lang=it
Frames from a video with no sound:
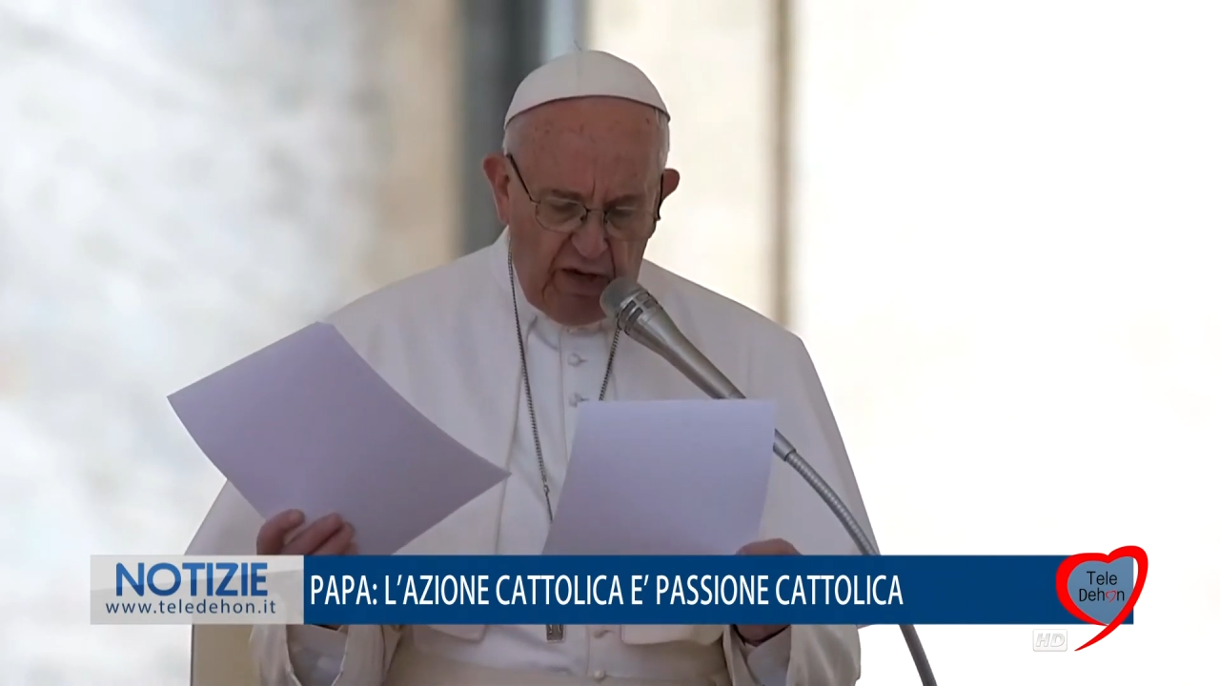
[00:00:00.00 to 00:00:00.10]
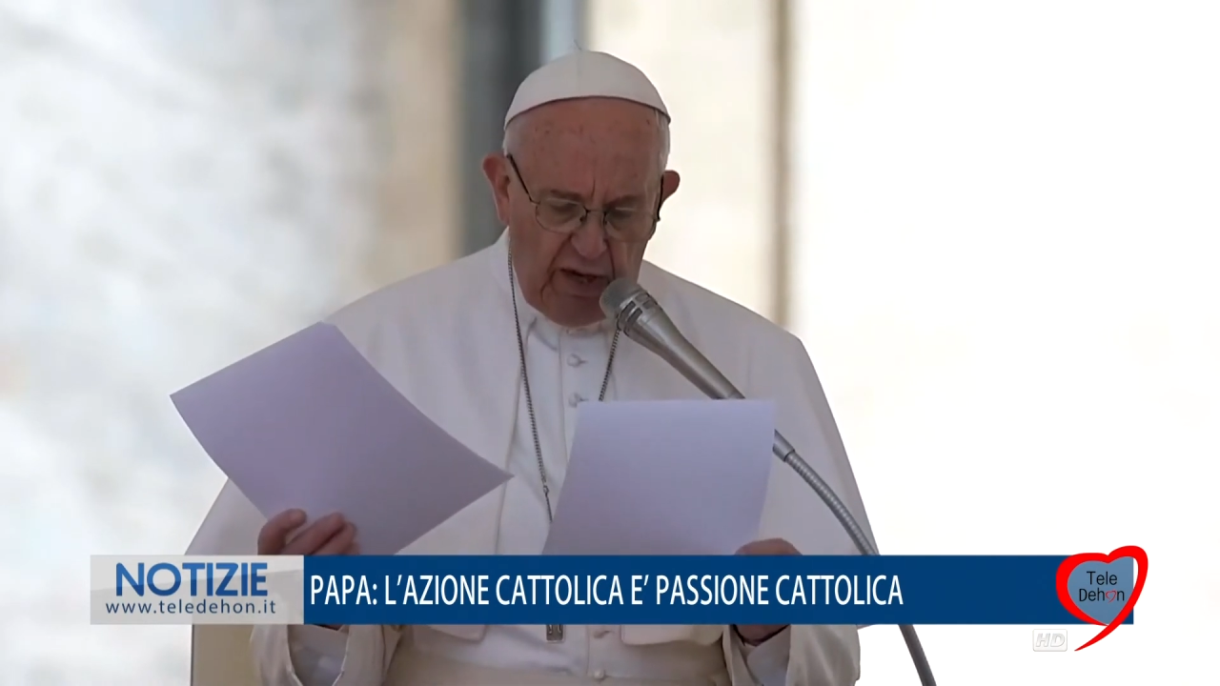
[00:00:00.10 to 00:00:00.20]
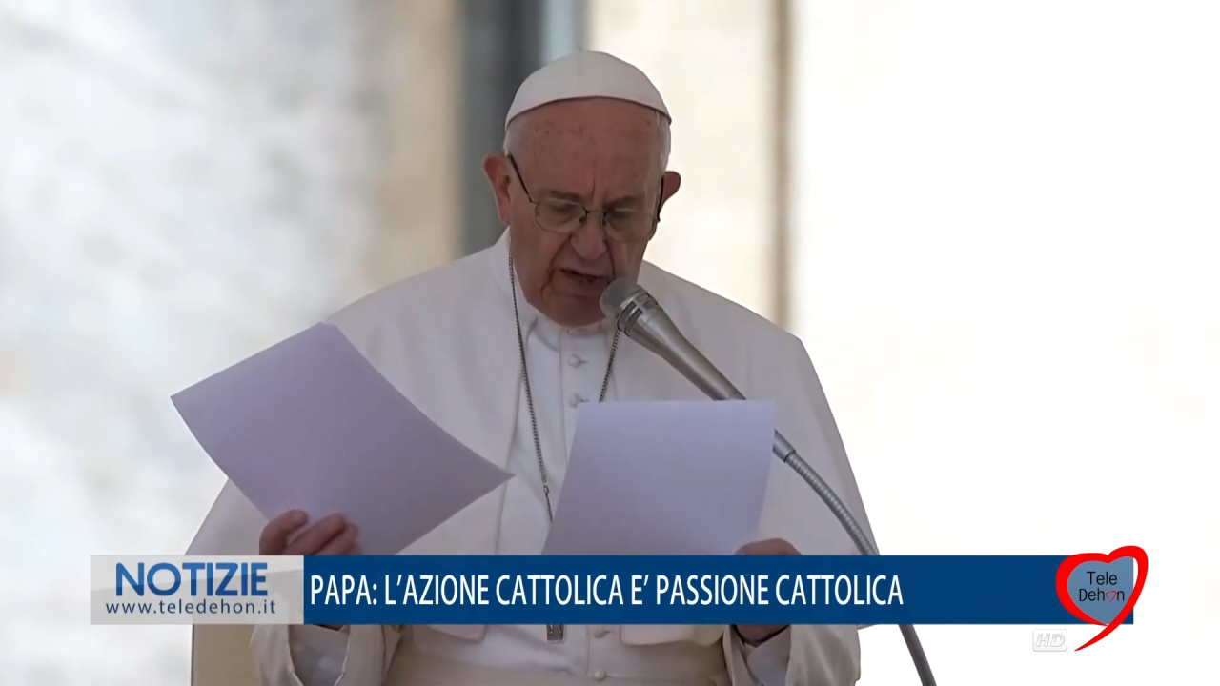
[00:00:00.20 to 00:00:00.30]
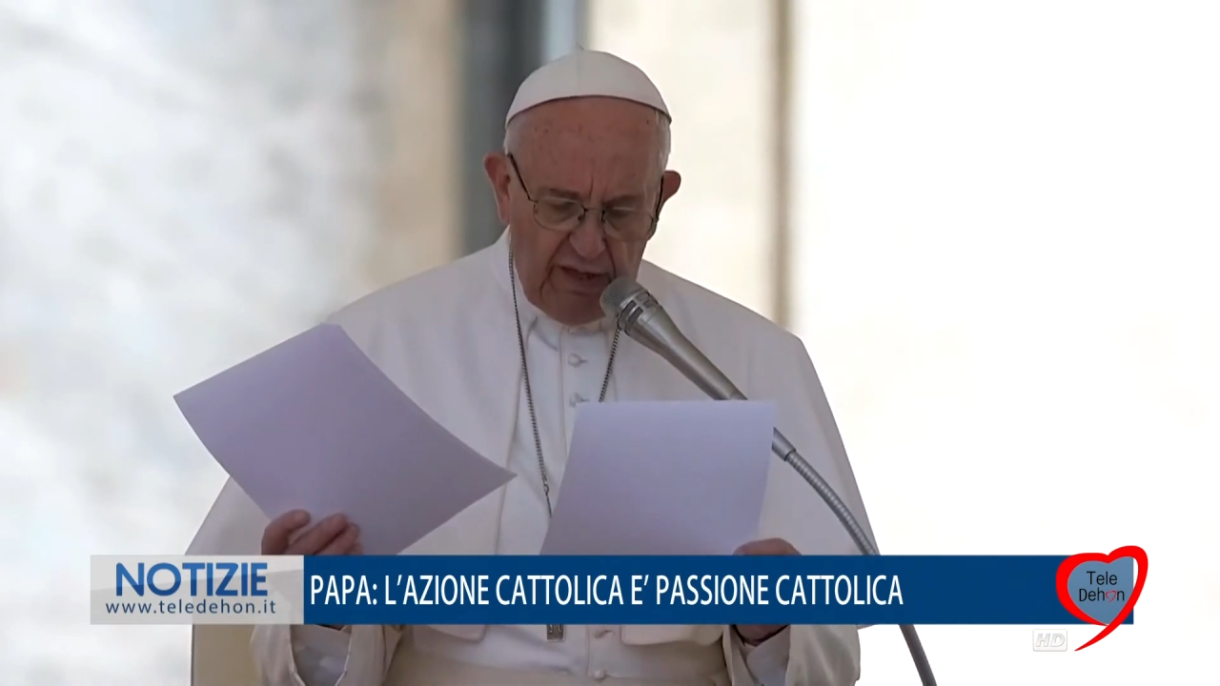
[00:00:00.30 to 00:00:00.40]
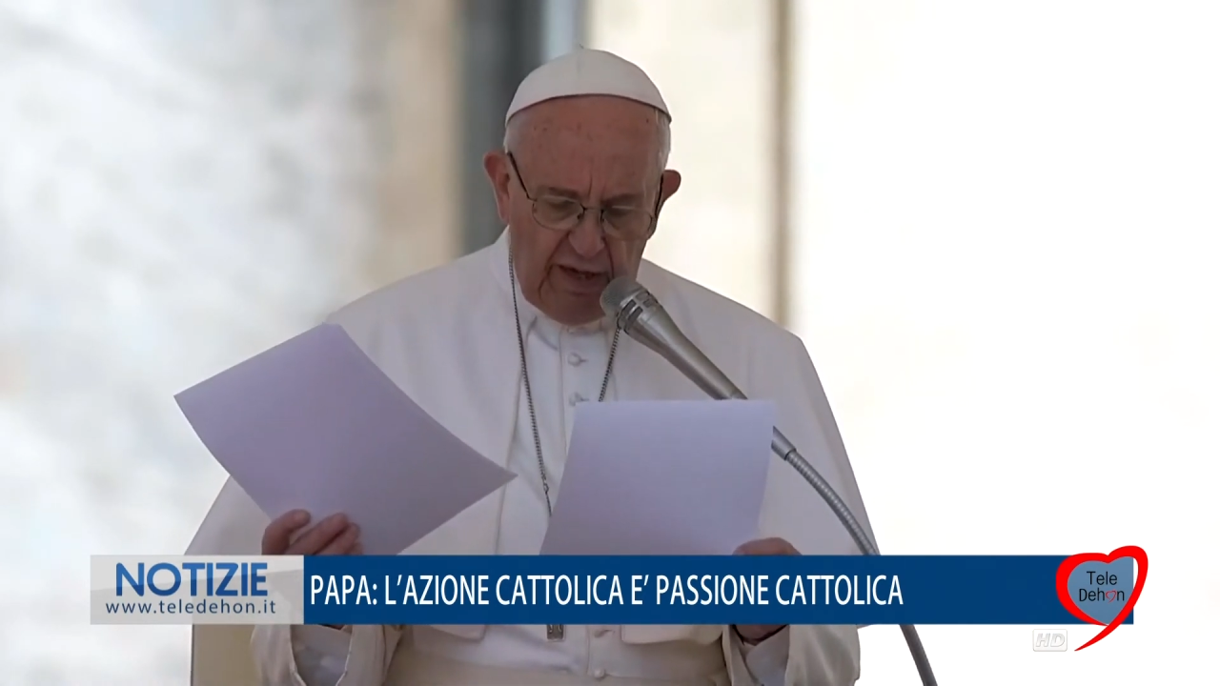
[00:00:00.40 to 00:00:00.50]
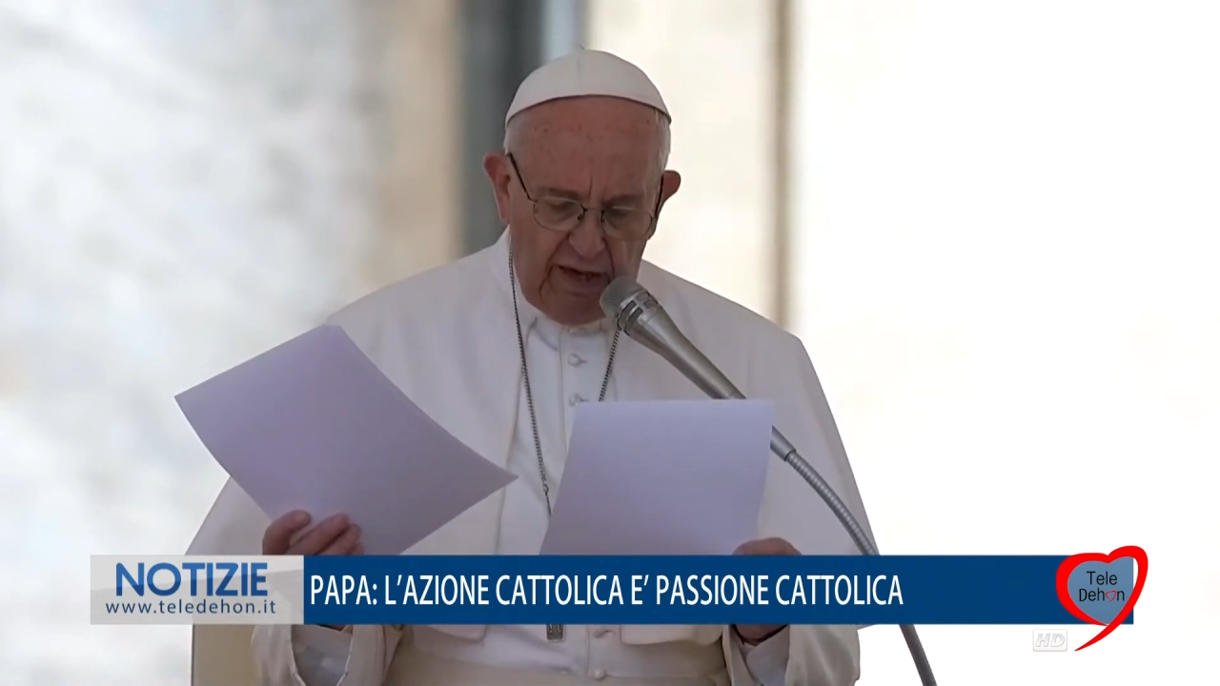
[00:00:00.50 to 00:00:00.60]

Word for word: delle